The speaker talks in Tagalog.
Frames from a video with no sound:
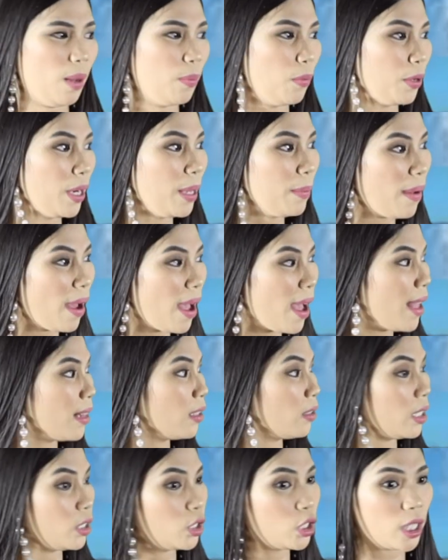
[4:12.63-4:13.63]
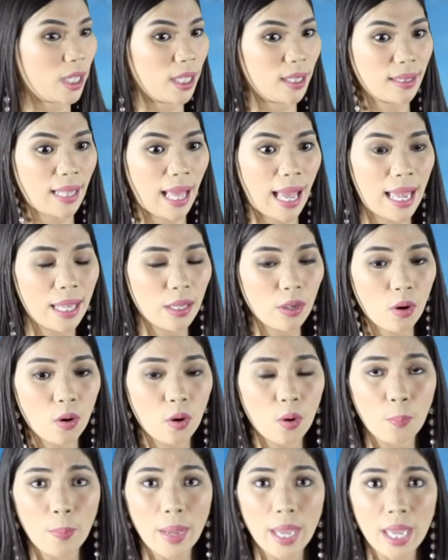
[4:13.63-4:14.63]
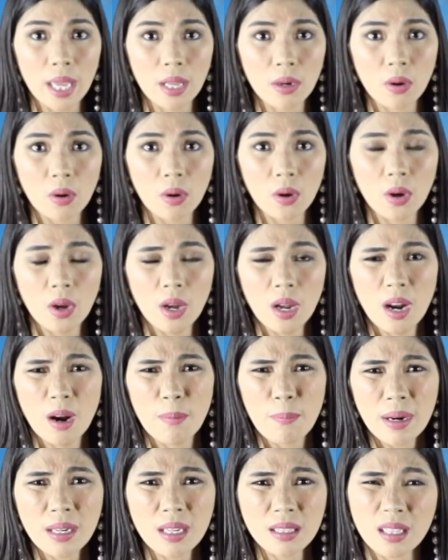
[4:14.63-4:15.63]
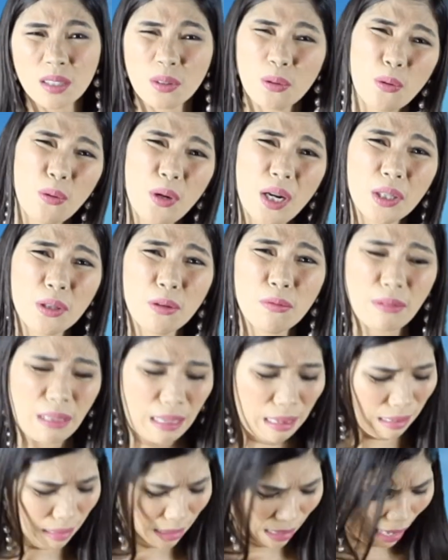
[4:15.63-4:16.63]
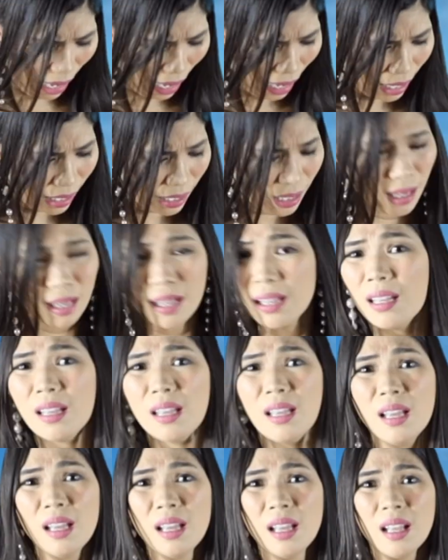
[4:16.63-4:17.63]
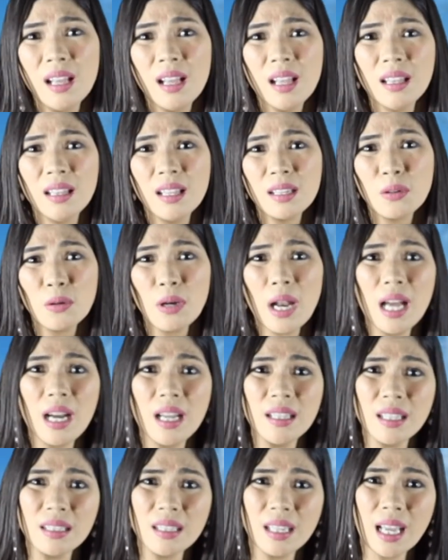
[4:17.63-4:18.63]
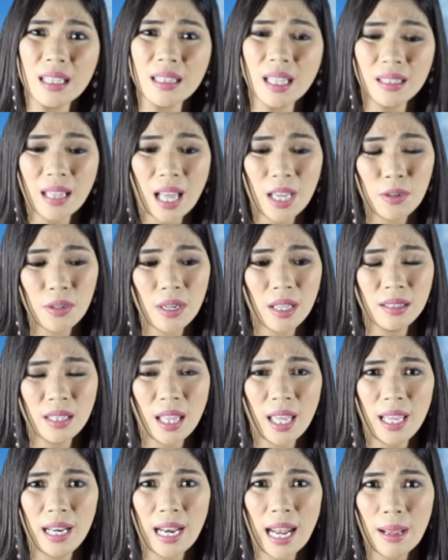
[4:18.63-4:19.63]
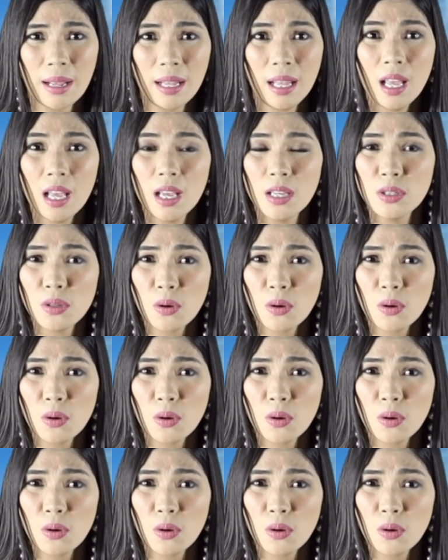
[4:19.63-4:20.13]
Alam mo naman, rich kid tayo, pero parang nagkulang yung tela kulangan na yata tayo ng tela.